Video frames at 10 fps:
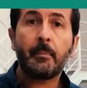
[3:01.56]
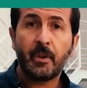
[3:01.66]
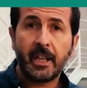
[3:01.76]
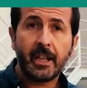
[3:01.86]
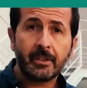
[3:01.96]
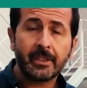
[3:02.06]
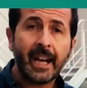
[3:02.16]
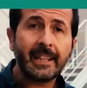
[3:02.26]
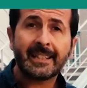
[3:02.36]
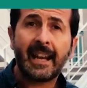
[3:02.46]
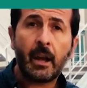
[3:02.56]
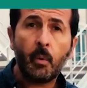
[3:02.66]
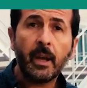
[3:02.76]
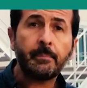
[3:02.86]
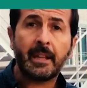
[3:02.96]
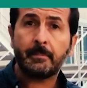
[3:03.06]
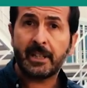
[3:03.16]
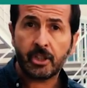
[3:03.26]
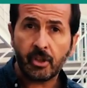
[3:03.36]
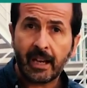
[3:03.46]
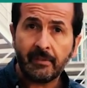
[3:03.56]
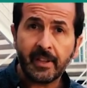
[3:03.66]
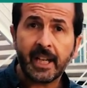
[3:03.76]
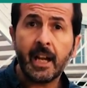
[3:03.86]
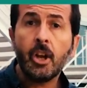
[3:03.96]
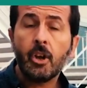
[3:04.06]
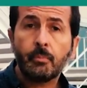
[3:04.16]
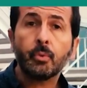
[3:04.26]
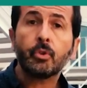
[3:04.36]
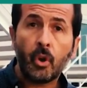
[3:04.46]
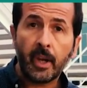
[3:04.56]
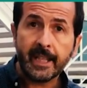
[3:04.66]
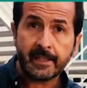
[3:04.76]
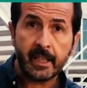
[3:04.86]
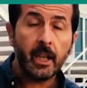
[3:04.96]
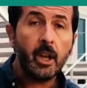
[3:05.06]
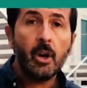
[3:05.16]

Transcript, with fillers: las puedes encontrar desde la web expresiongrafica.es